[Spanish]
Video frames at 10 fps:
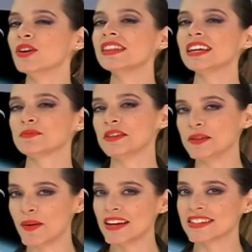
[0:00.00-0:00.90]
Una de las
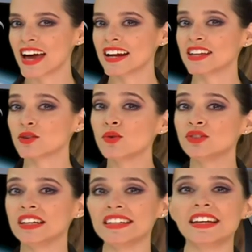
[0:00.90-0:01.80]
principales cargas
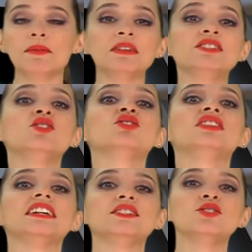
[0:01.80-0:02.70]
útiles de la
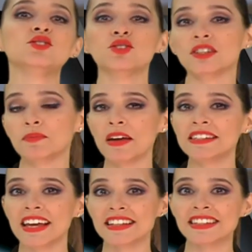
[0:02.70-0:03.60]
misión 18 de
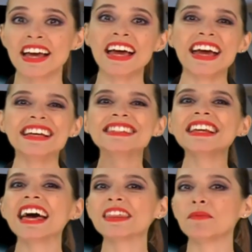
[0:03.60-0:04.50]
SpaceX es
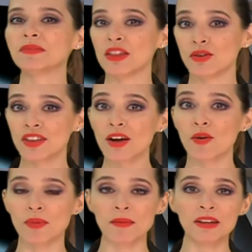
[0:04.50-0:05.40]
el adaptador de
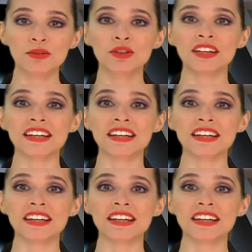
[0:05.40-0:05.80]
acoplamiento